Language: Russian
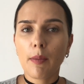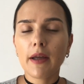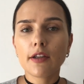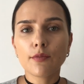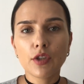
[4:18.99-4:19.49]

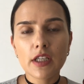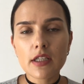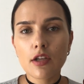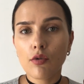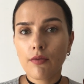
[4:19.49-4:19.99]
Поэтому
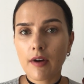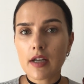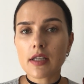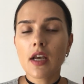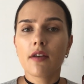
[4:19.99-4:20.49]
если у
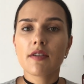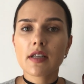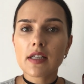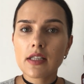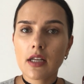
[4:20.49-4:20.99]
вас
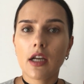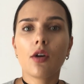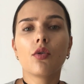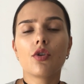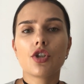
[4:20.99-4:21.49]
возрастная
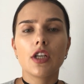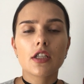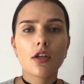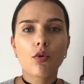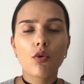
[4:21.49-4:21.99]
кожа,
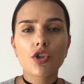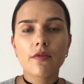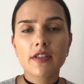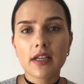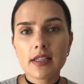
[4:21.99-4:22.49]
если
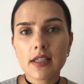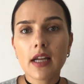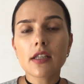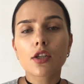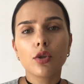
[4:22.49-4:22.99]
кожа
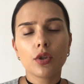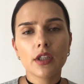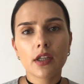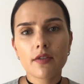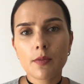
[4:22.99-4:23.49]
возрастная склонна
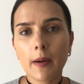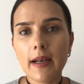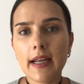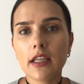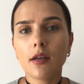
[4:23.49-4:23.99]
склонны к
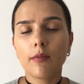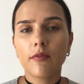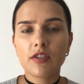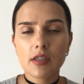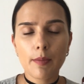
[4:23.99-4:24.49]
воспалениям,
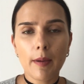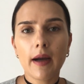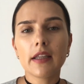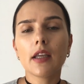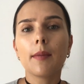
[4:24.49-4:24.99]

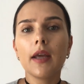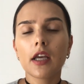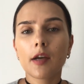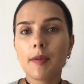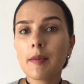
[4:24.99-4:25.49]
высыпаниям,
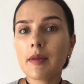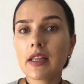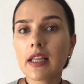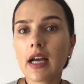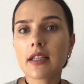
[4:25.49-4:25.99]
к
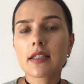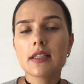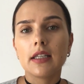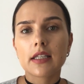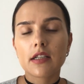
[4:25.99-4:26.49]

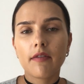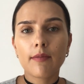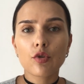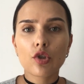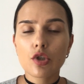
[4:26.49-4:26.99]
пигментации, если
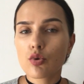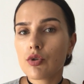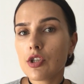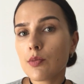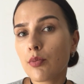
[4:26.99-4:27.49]
вам нужно
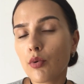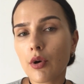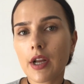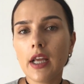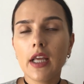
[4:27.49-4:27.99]
сузить
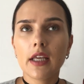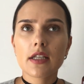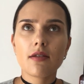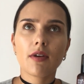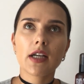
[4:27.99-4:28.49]
поры,
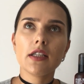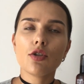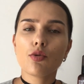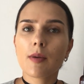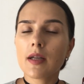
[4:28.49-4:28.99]
если вы
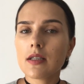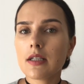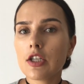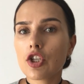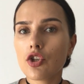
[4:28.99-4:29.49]
хотите убрать
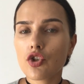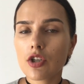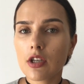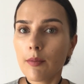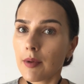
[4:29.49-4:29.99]
излишний
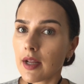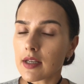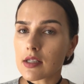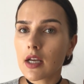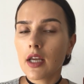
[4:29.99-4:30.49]
жирный
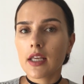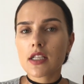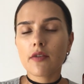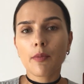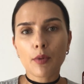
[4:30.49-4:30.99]
блеск,
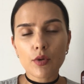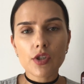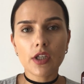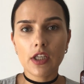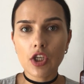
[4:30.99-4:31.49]
если вы
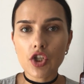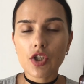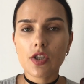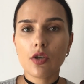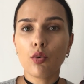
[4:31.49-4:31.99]
просто
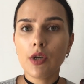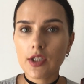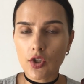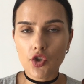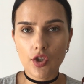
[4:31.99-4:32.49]
ищете
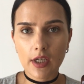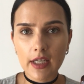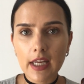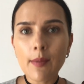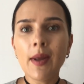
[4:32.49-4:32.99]
улиточный
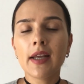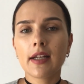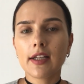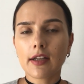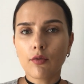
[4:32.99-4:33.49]
крем
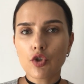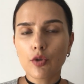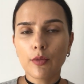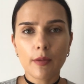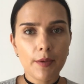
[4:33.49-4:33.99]
для того,
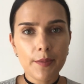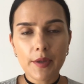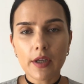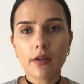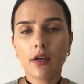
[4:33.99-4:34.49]
чтобы,
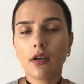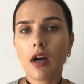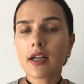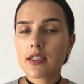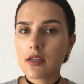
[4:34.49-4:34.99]
например, э,
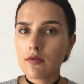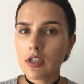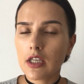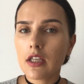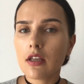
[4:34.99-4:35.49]
активно
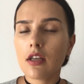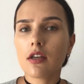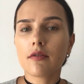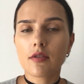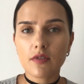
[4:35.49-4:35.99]

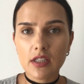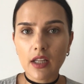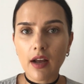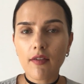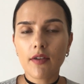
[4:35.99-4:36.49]
регенерировать,
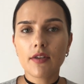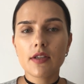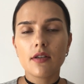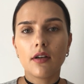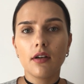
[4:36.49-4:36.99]

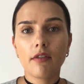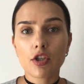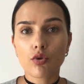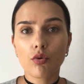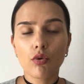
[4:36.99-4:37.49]
восстанавливать э,
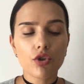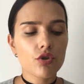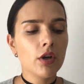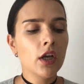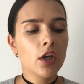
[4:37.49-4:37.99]
вашу
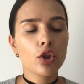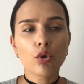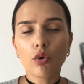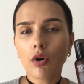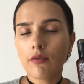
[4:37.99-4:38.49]
кожу,
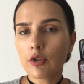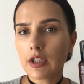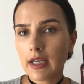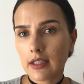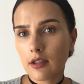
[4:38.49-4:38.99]
то вот
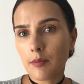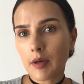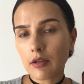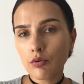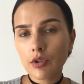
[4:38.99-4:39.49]
этот
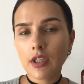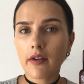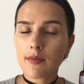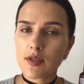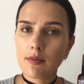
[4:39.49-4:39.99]
продукт
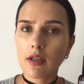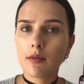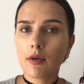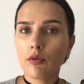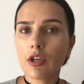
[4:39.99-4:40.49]
я вам смело
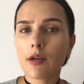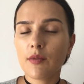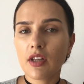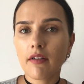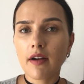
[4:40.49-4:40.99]
могу
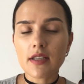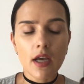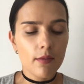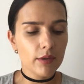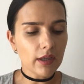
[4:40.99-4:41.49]
рекомендовать,
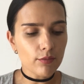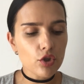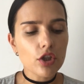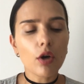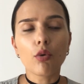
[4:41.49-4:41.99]
потому
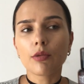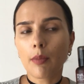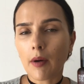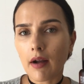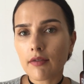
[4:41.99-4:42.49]
что он
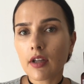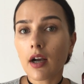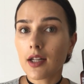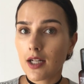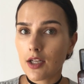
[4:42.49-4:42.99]
правда
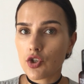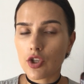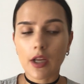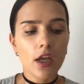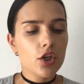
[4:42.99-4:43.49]

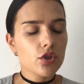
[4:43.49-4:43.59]
отличный.